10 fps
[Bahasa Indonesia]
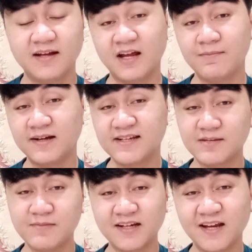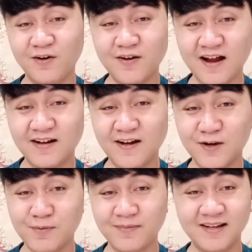Nah, bagi sebagian orang,
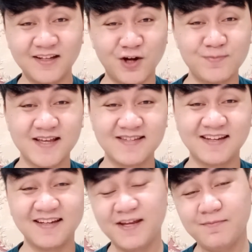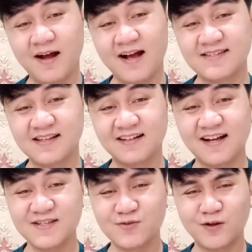kalau memiliki obsesi ini
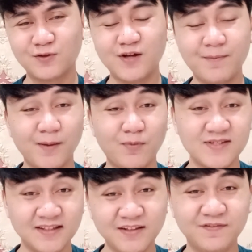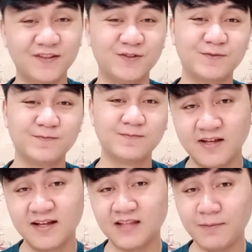menghasilkan suatu dampak positif gitu.
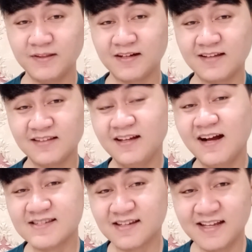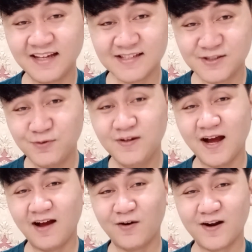Tapi ternyata nggak sedikit
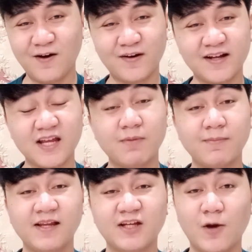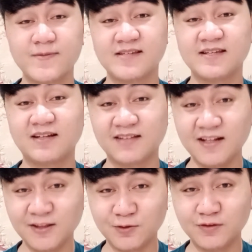juga orang-orang yang memiliki obsesi
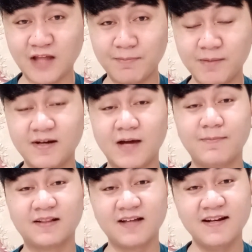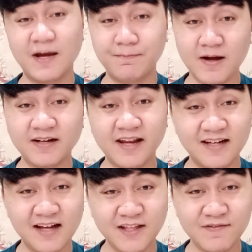tertentu tapi mendapatkan dampak
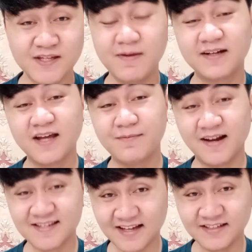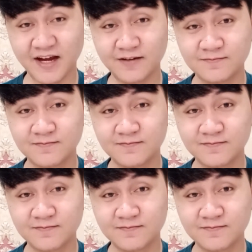negatif sebagai balasannya.